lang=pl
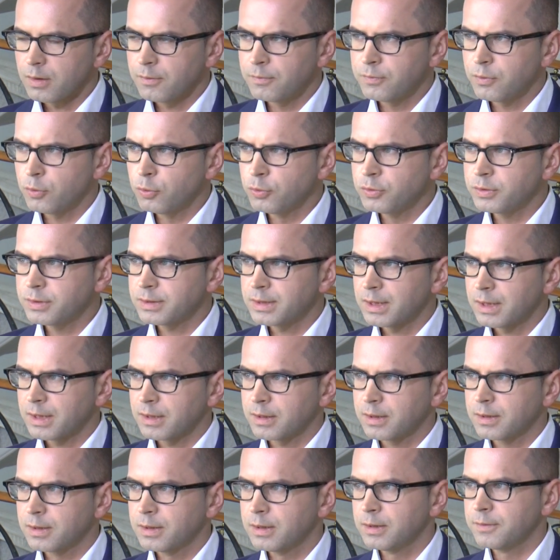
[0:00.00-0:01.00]
w
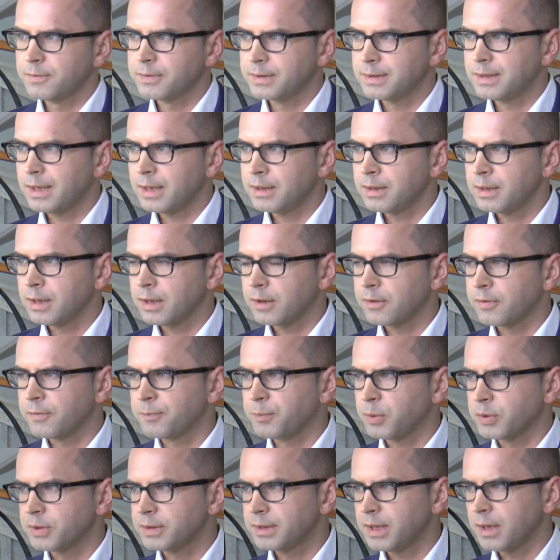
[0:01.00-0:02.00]
ustach, e, w zdaniach, w
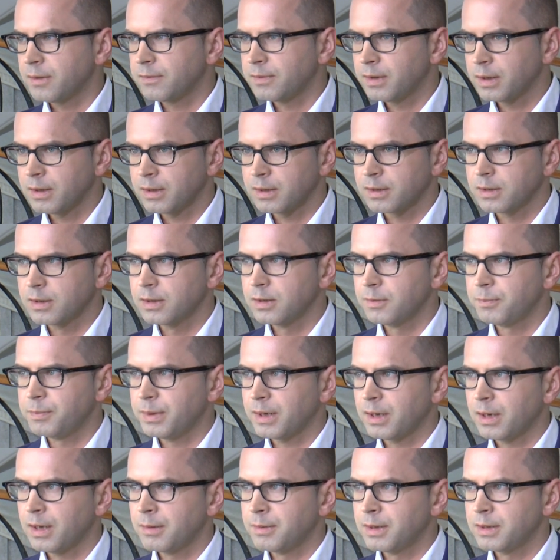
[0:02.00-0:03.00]
postawach e,
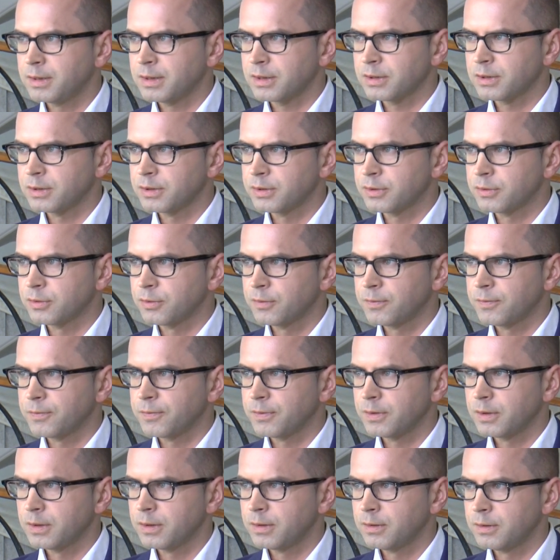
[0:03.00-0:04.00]

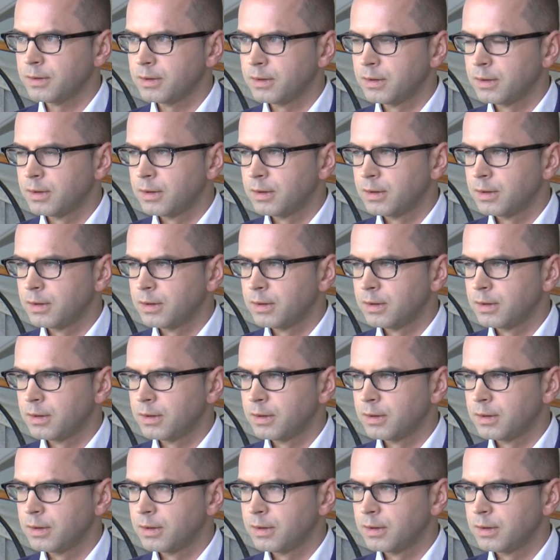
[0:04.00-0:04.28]
parlamentarzystów e,